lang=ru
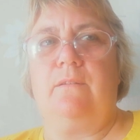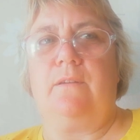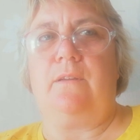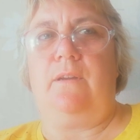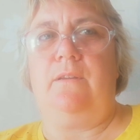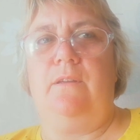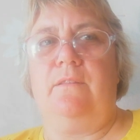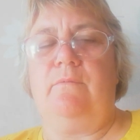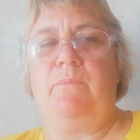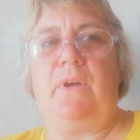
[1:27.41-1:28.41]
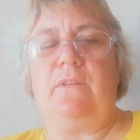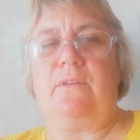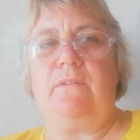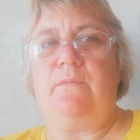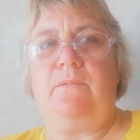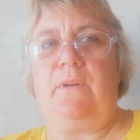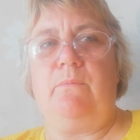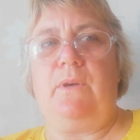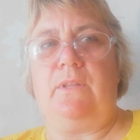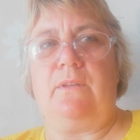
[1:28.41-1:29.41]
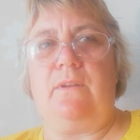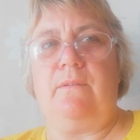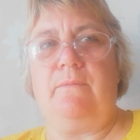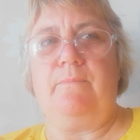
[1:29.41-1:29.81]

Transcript: кредит в банке, в Сбербанке.